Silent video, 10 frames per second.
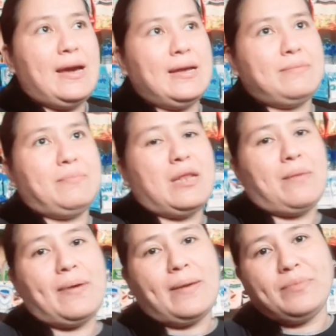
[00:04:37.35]
At
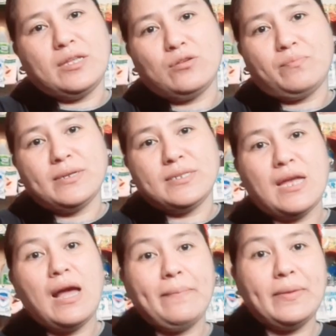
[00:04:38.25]
pinapa-update ko pa
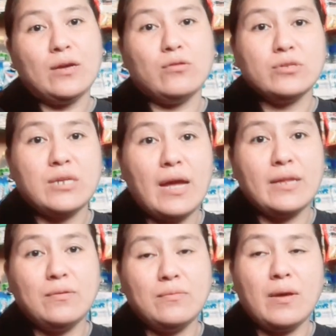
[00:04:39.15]
si Habi kung
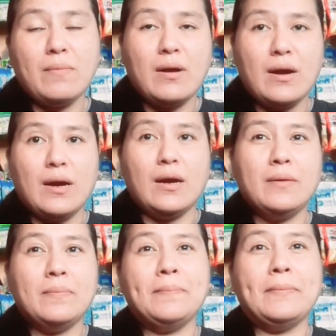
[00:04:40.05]
saan yung may mga